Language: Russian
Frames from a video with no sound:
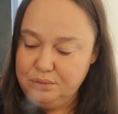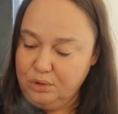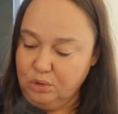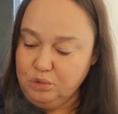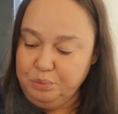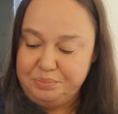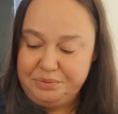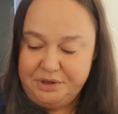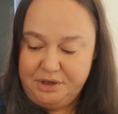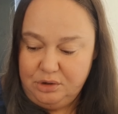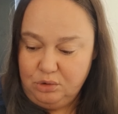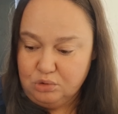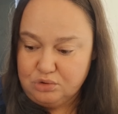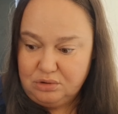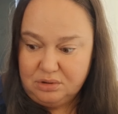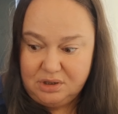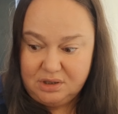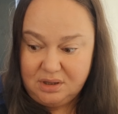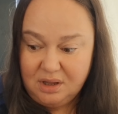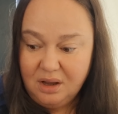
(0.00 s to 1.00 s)
он перенес.
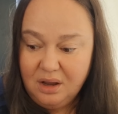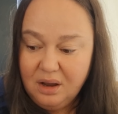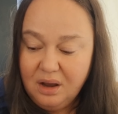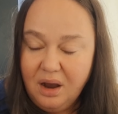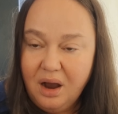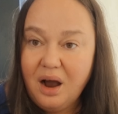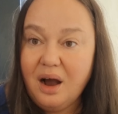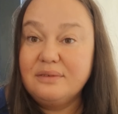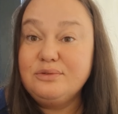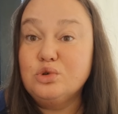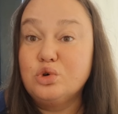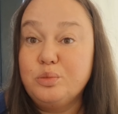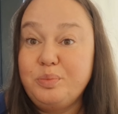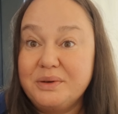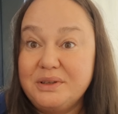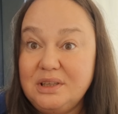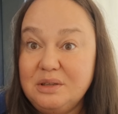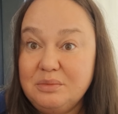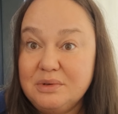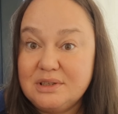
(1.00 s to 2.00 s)
Он говорит, а вдруг
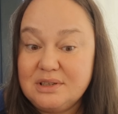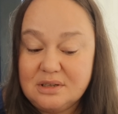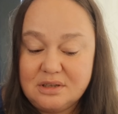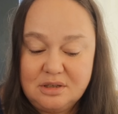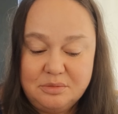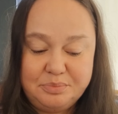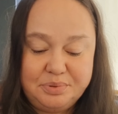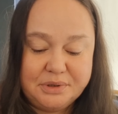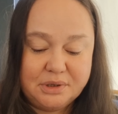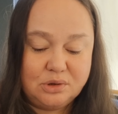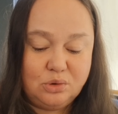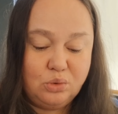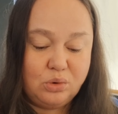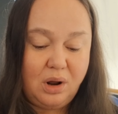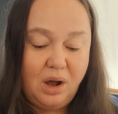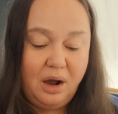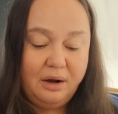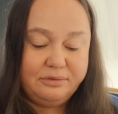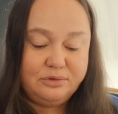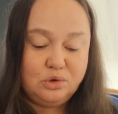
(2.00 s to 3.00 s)
поднимется
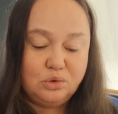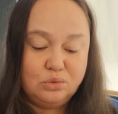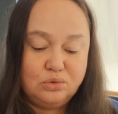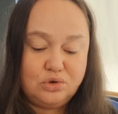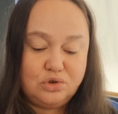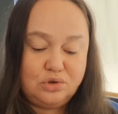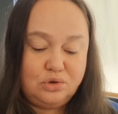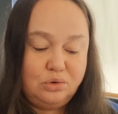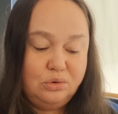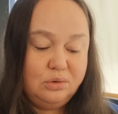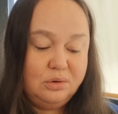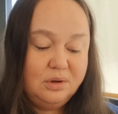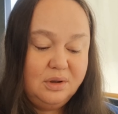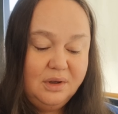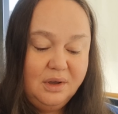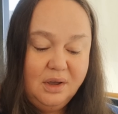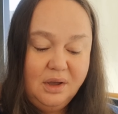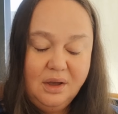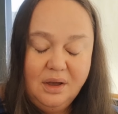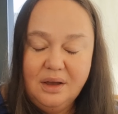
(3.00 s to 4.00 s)
температура? А вдруг что?
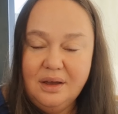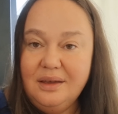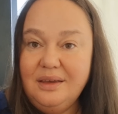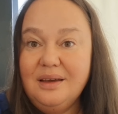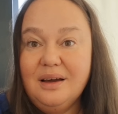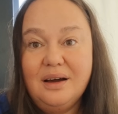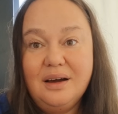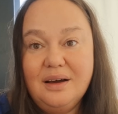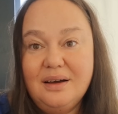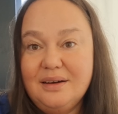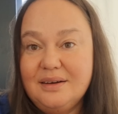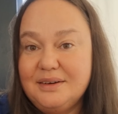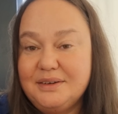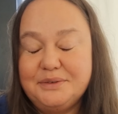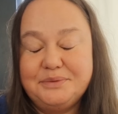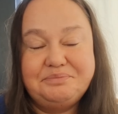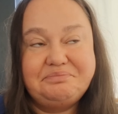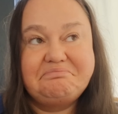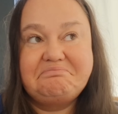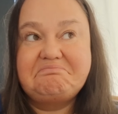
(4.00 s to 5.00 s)

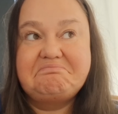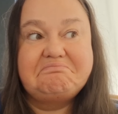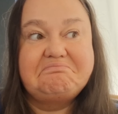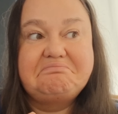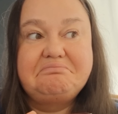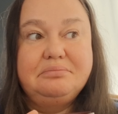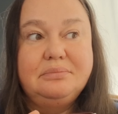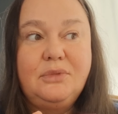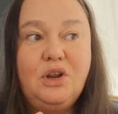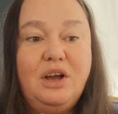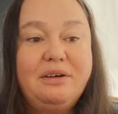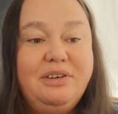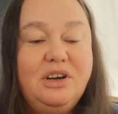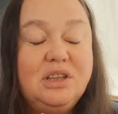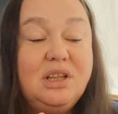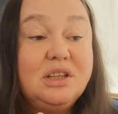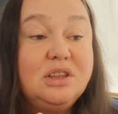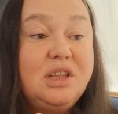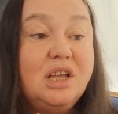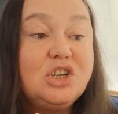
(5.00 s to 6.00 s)
Я,
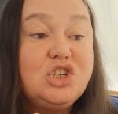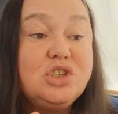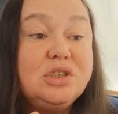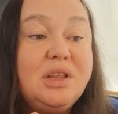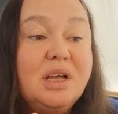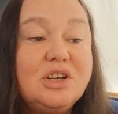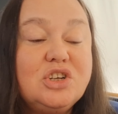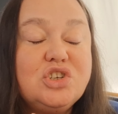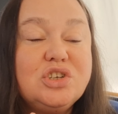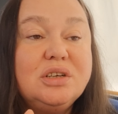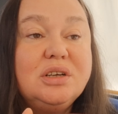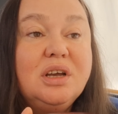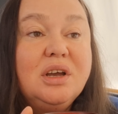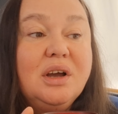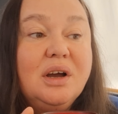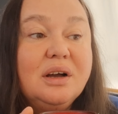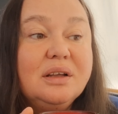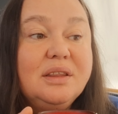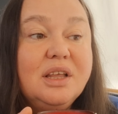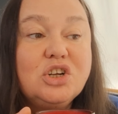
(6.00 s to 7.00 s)
говорит, даже, даже,
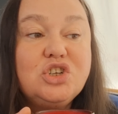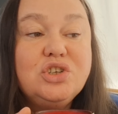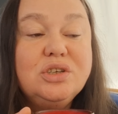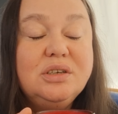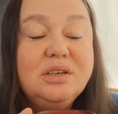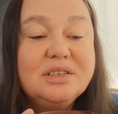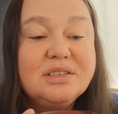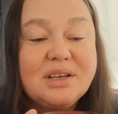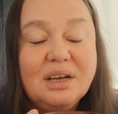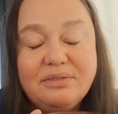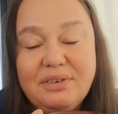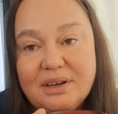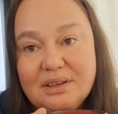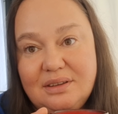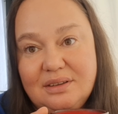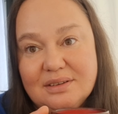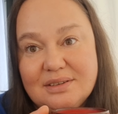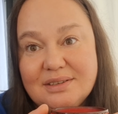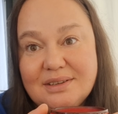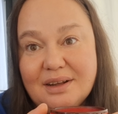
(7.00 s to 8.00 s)
даже и
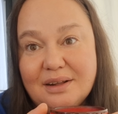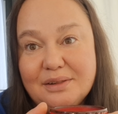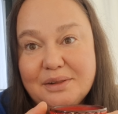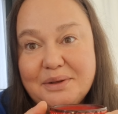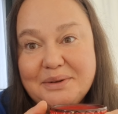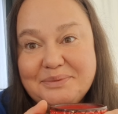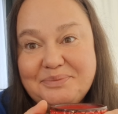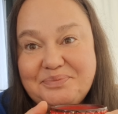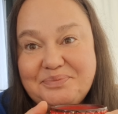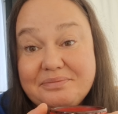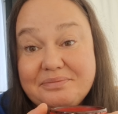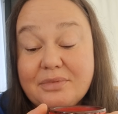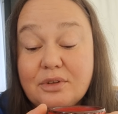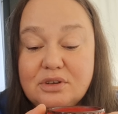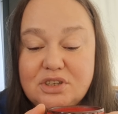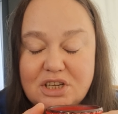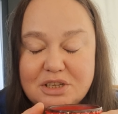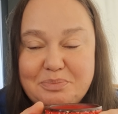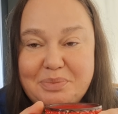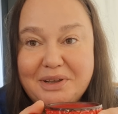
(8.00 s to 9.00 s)
рисковать не стал.
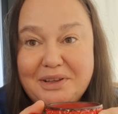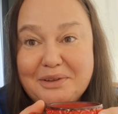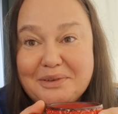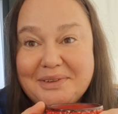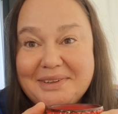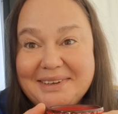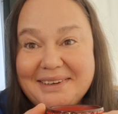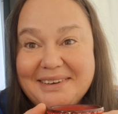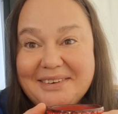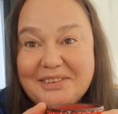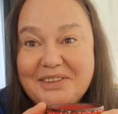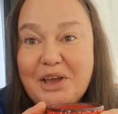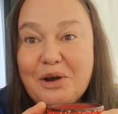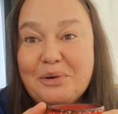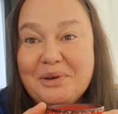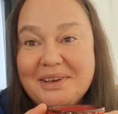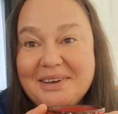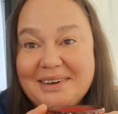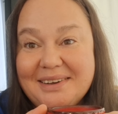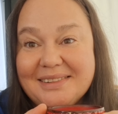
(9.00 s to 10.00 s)
Он сейчас поедет я
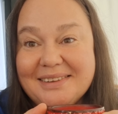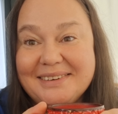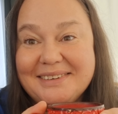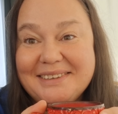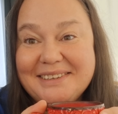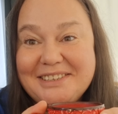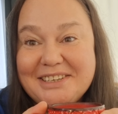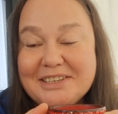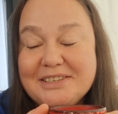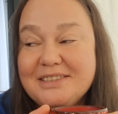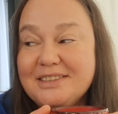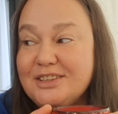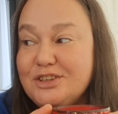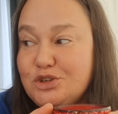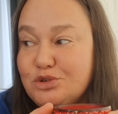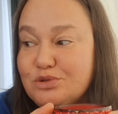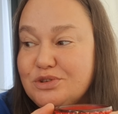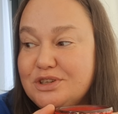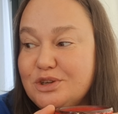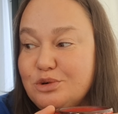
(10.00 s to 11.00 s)
уехала, сейчас
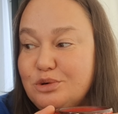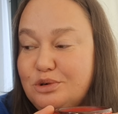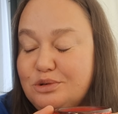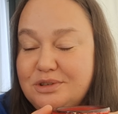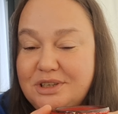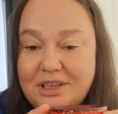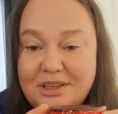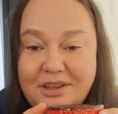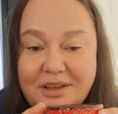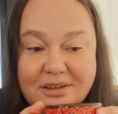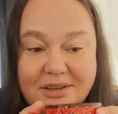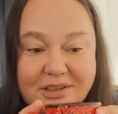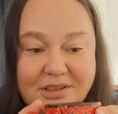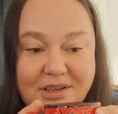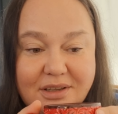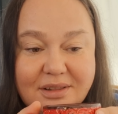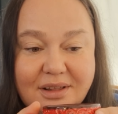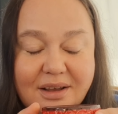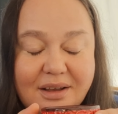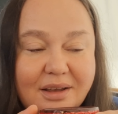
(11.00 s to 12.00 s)
начнутся у людей делать
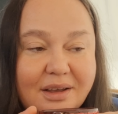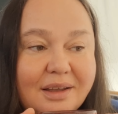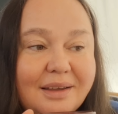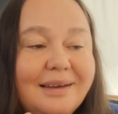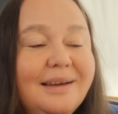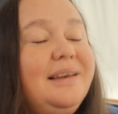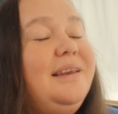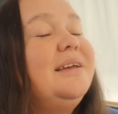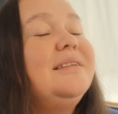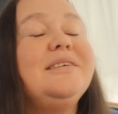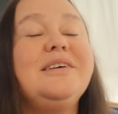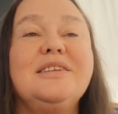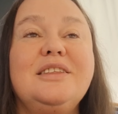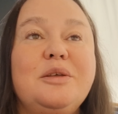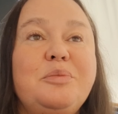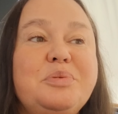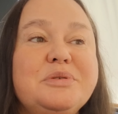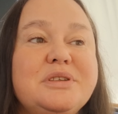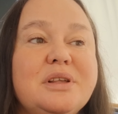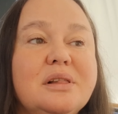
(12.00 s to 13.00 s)
дела. Ленка
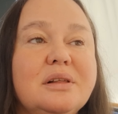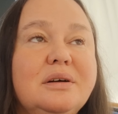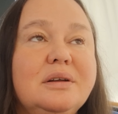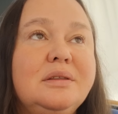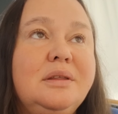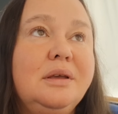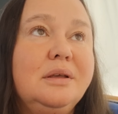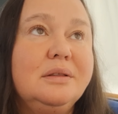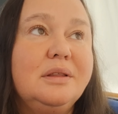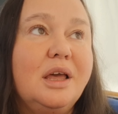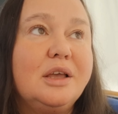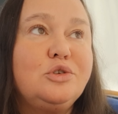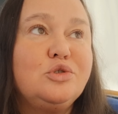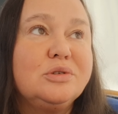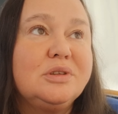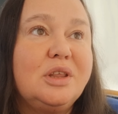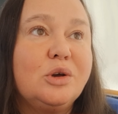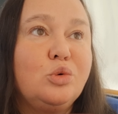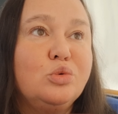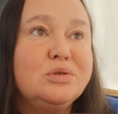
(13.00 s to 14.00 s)
написала, говорит, Инна, я
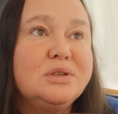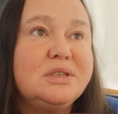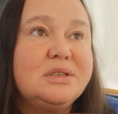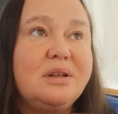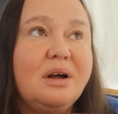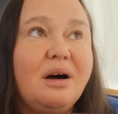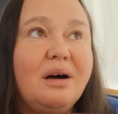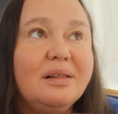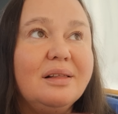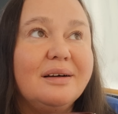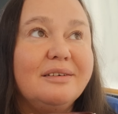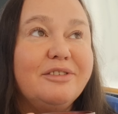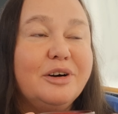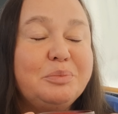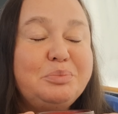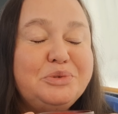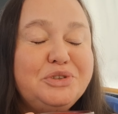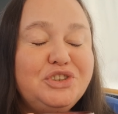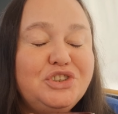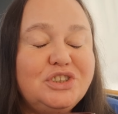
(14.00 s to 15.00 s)
что-то так устала
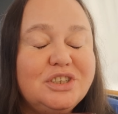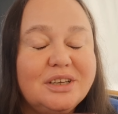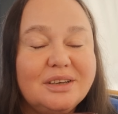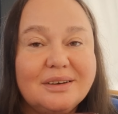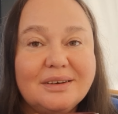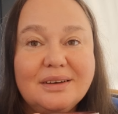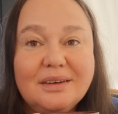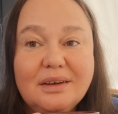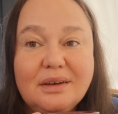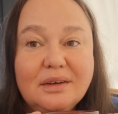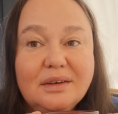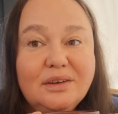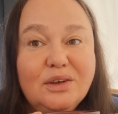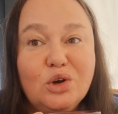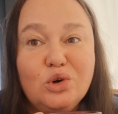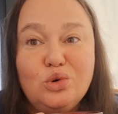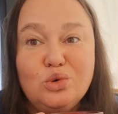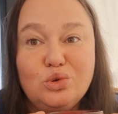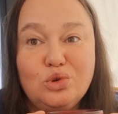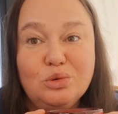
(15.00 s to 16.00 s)
вообще.
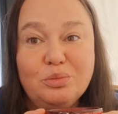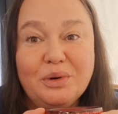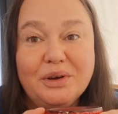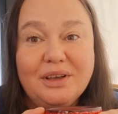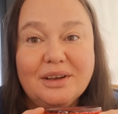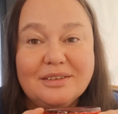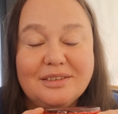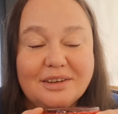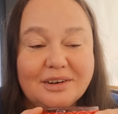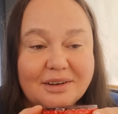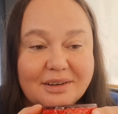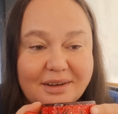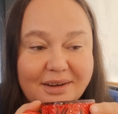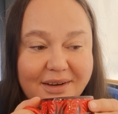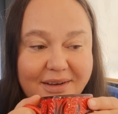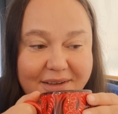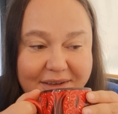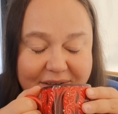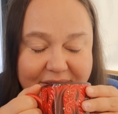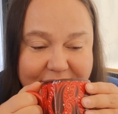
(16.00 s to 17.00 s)
Я говорю, ты моя
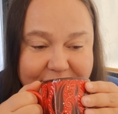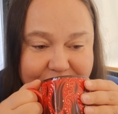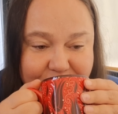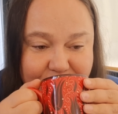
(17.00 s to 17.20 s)
дорогая.